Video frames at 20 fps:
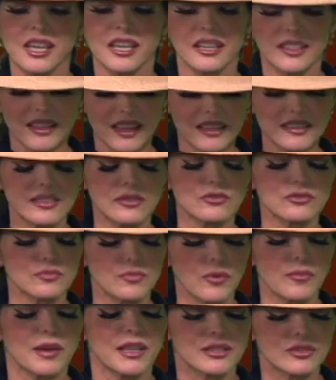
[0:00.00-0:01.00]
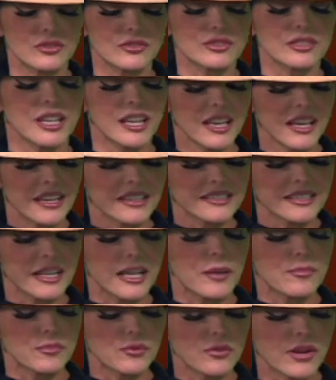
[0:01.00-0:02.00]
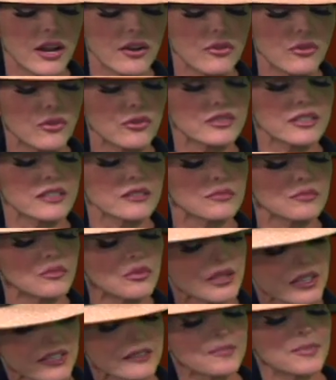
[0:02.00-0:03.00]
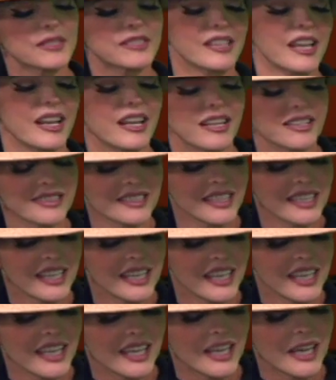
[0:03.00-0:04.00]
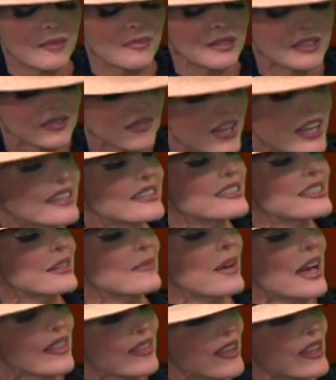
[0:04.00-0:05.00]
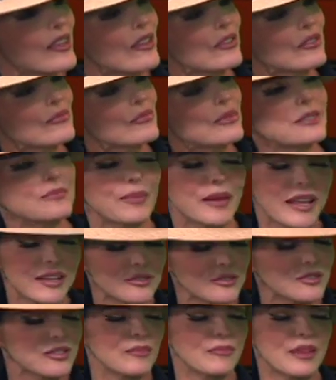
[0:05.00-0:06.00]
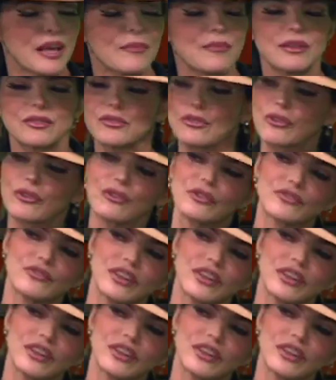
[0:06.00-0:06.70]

de esos momentos se capturaron cosas muy especiales que mis fans de bandidos, mis pedazos de mi alma, todos los